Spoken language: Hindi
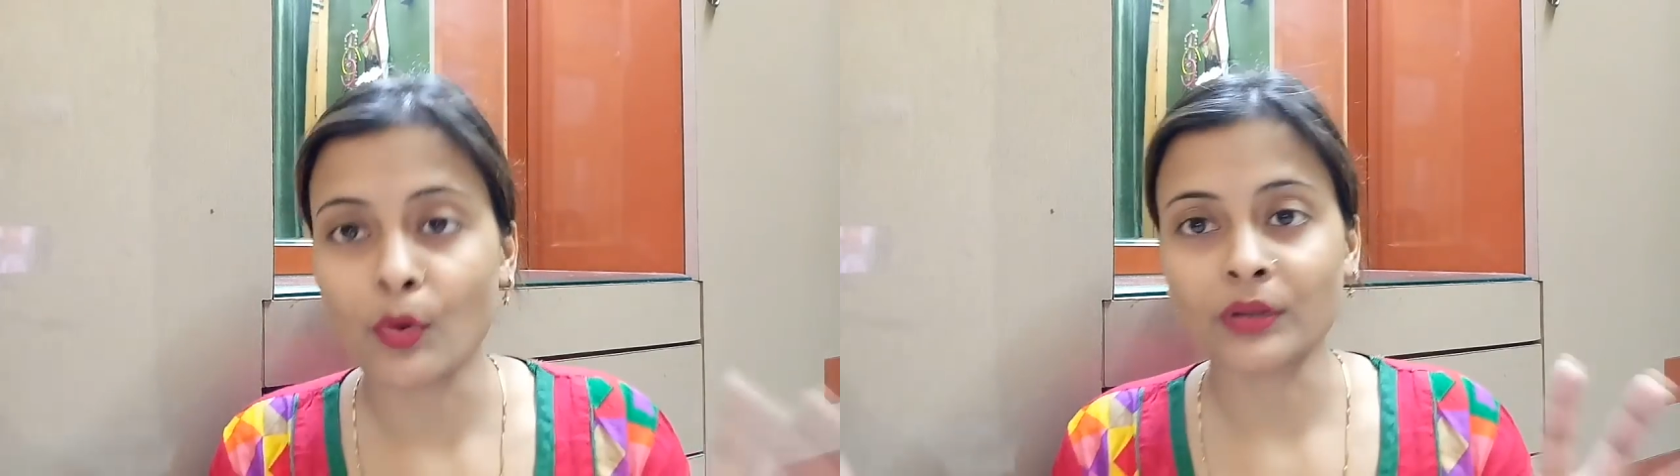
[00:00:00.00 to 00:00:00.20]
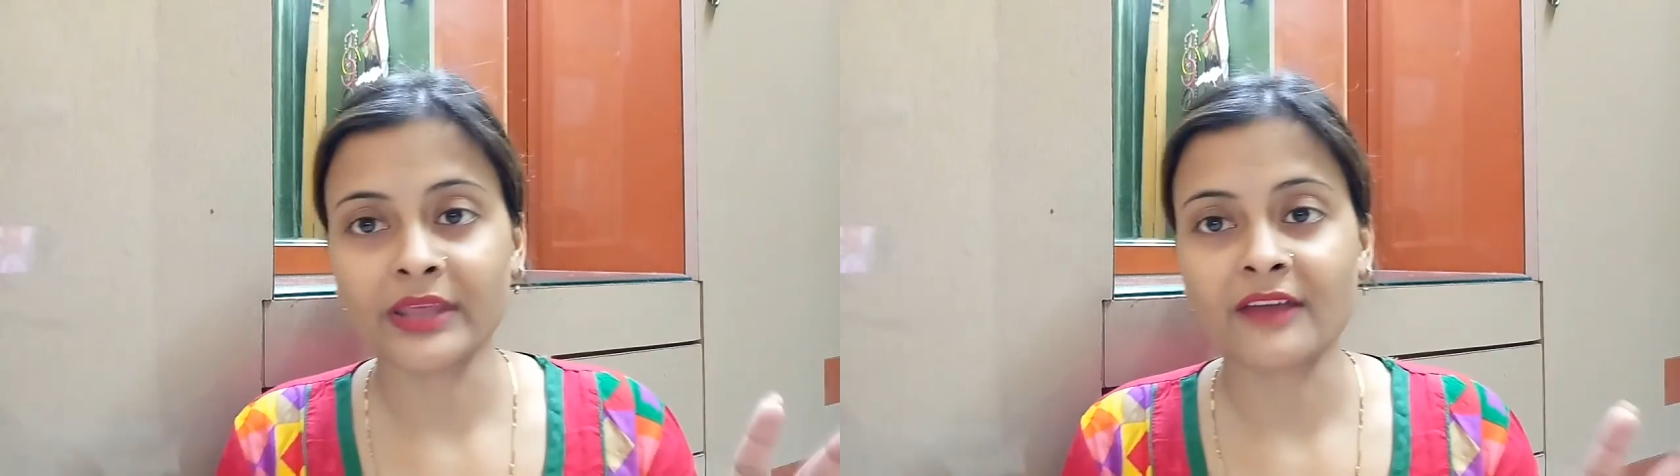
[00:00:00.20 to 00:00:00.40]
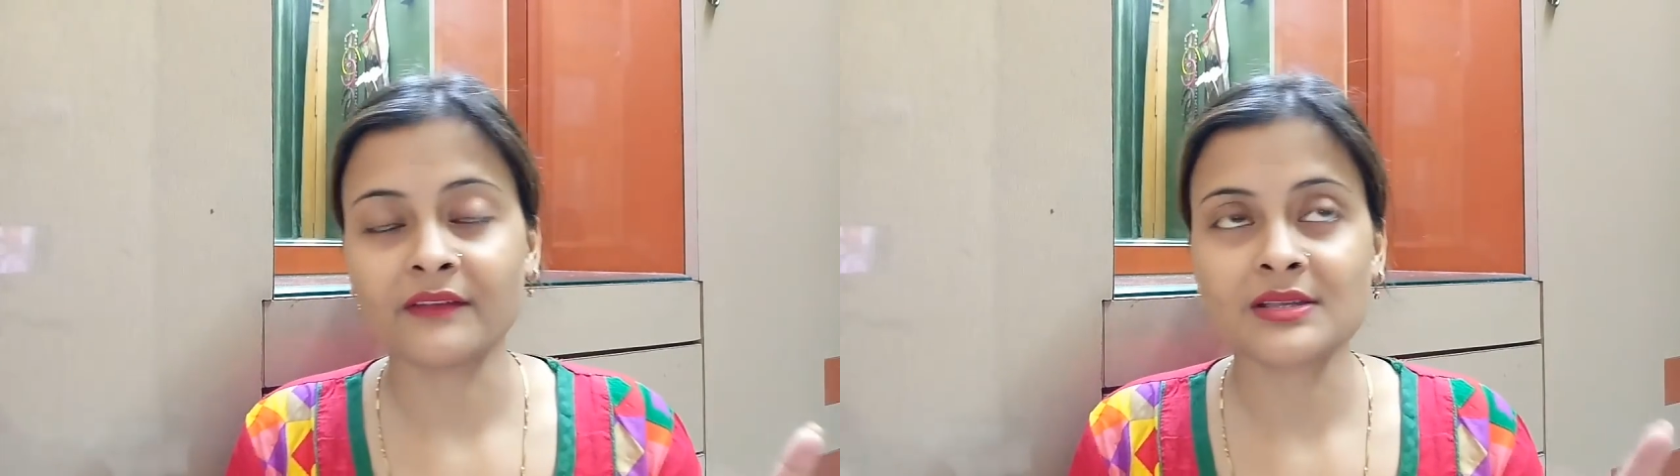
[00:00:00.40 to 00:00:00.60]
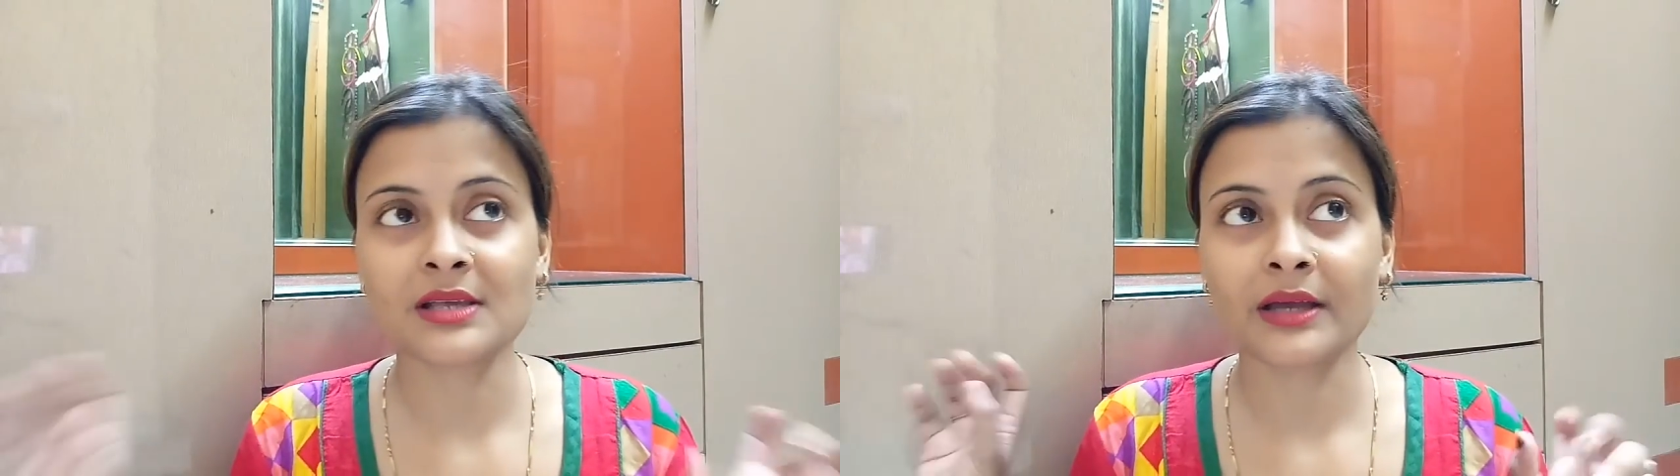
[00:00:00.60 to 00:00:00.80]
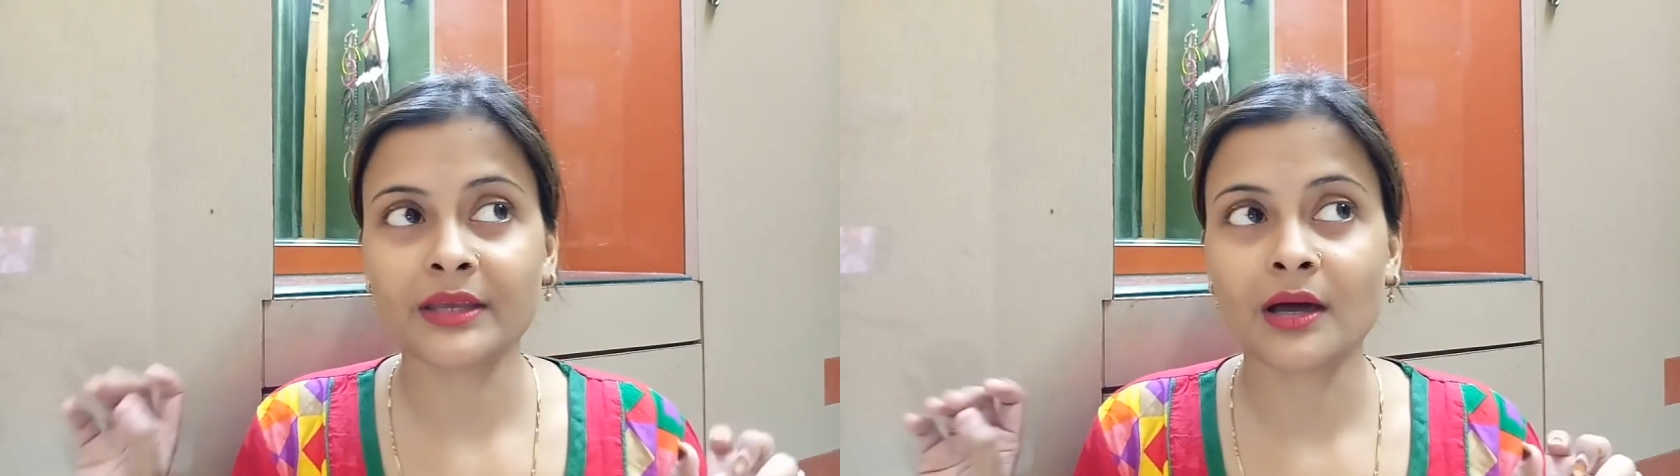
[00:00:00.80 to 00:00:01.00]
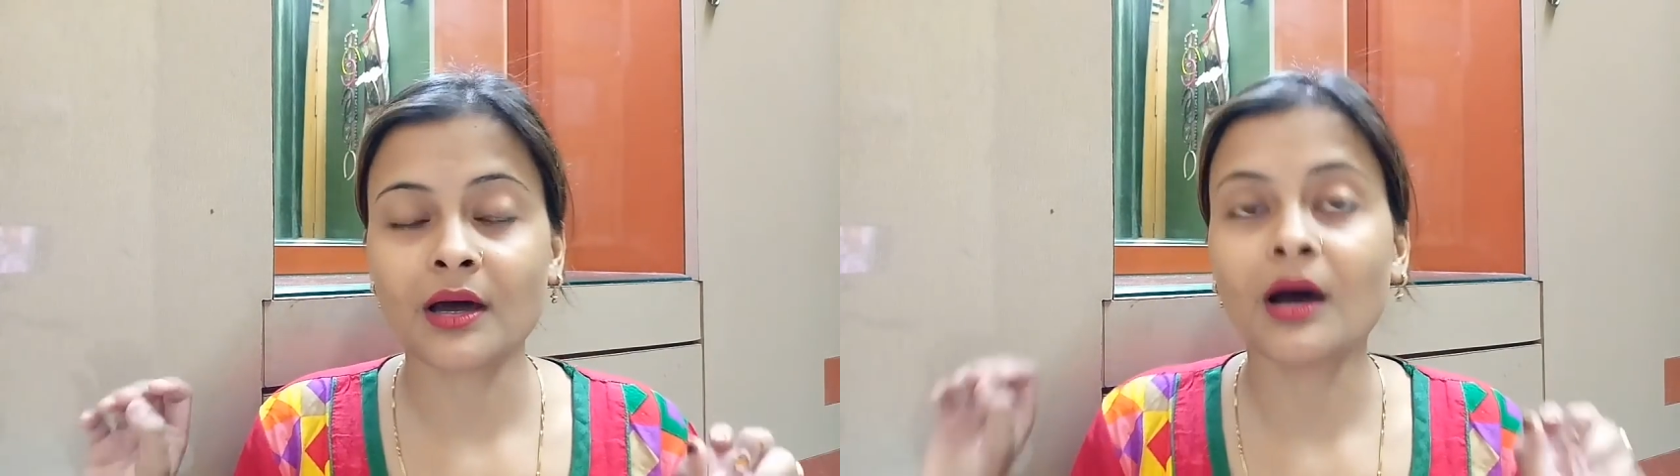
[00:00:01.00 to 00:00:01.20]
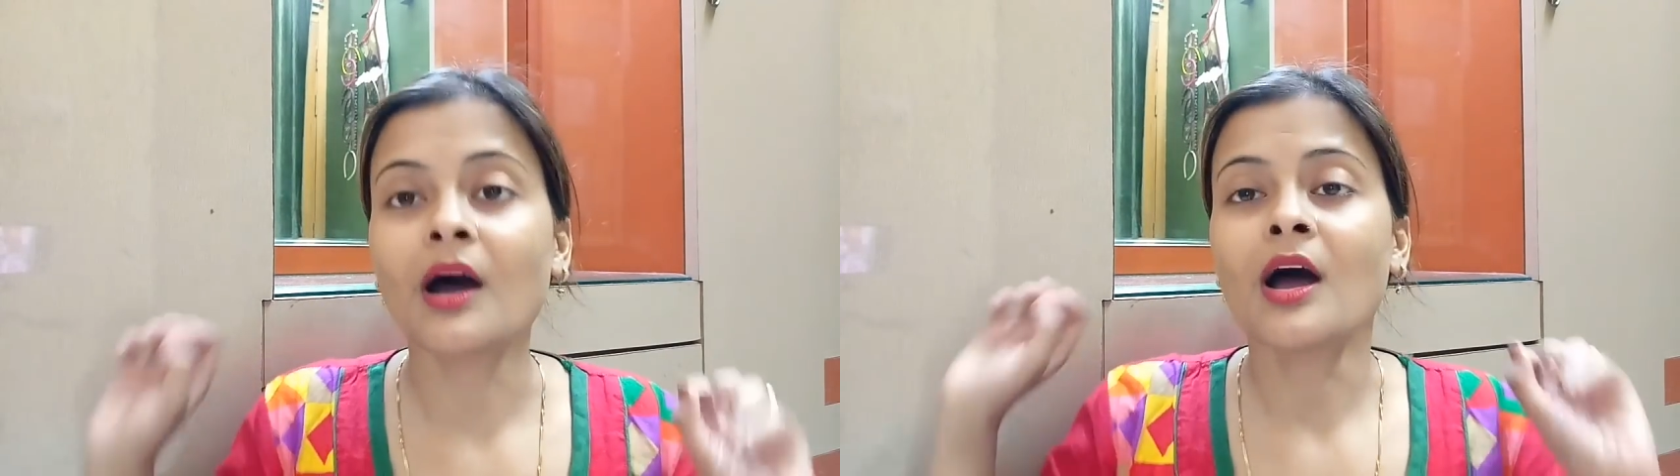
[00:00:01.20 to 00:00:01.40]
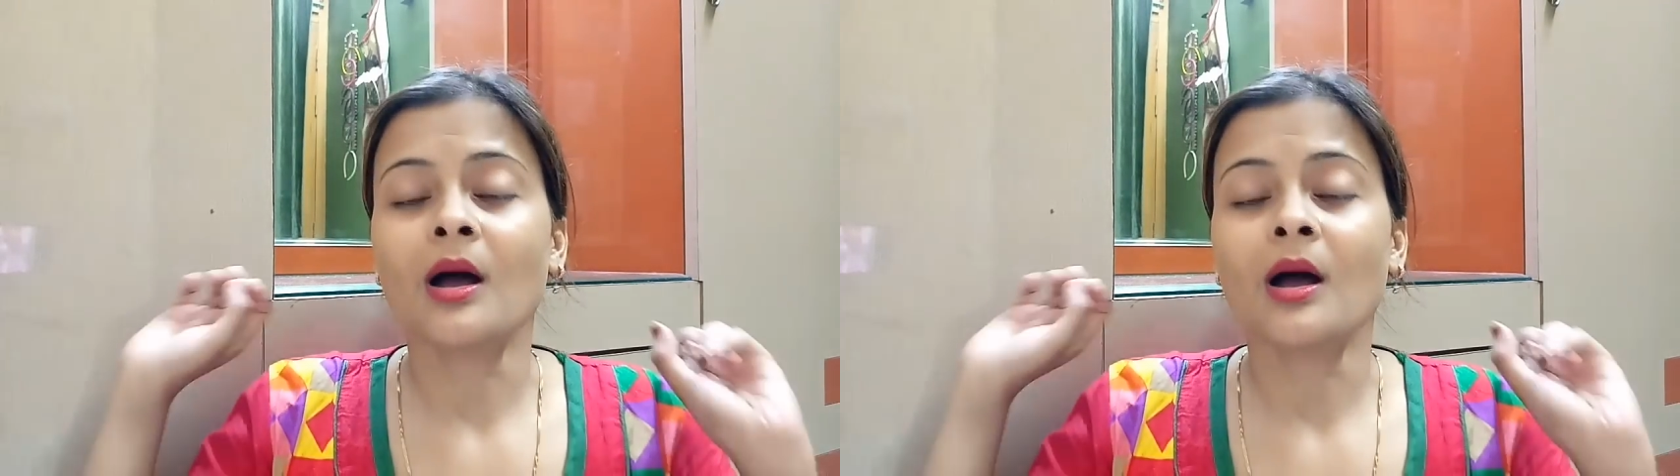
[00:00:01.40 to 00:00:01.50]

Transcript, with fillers: बहुत हैवी सा या